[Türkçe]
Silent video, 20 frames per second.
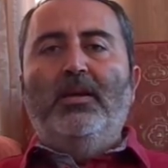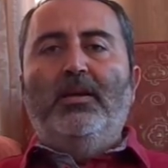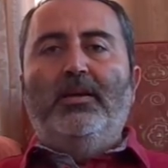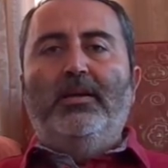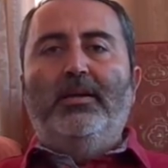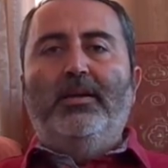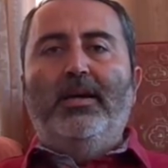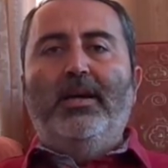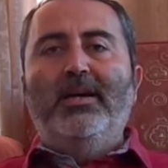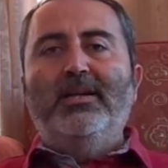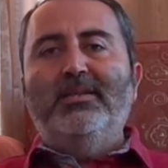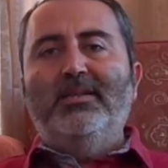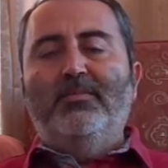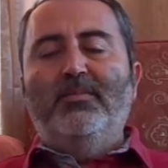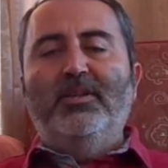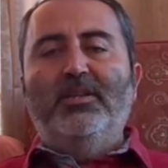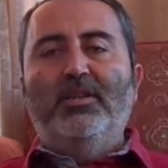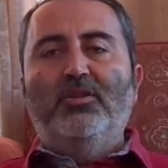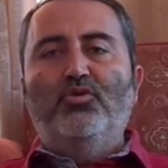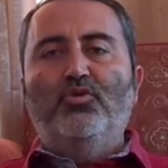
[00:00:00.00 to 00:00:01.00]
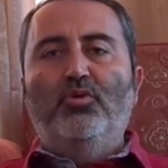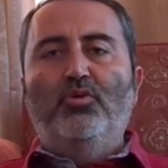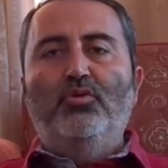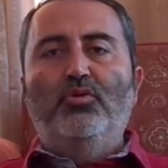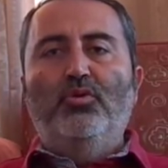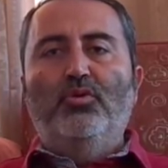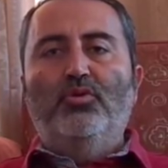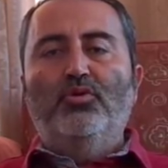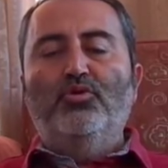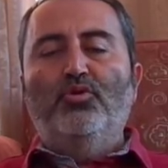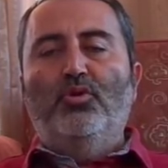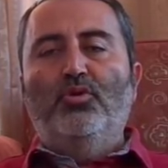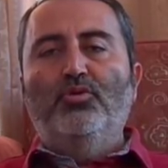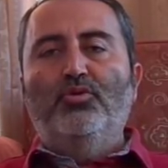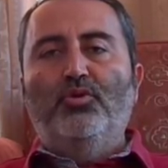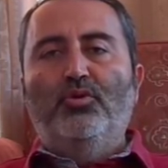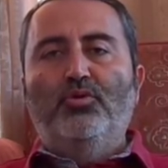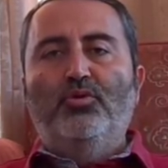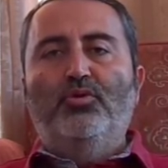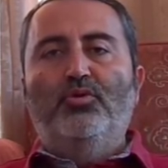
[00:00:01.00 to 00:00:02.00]
her zaman da söylüyoruz, son
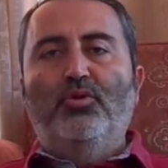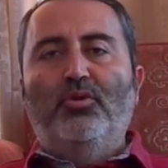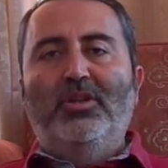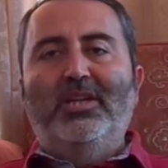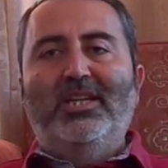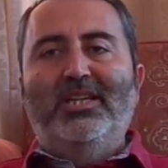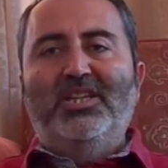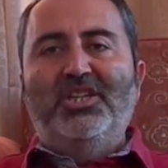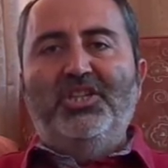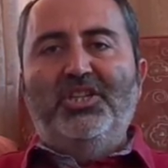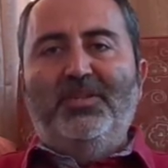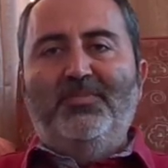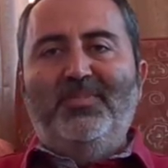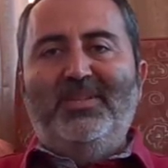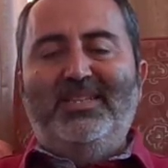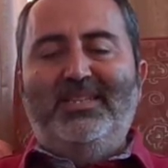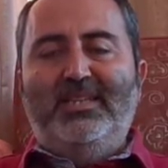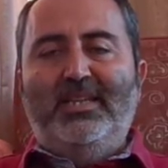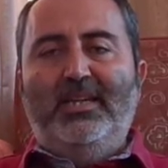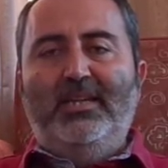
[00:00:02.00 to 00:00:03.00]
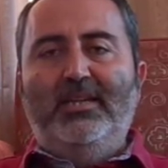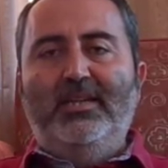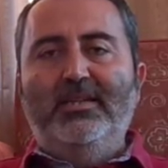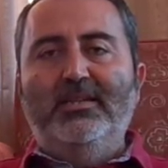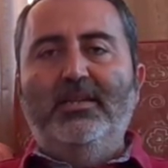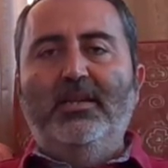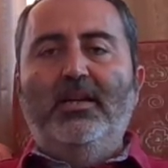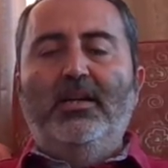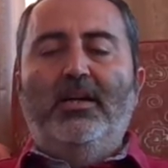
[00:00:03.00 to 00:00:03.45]
sözü söyleyen kişi biz değiliz.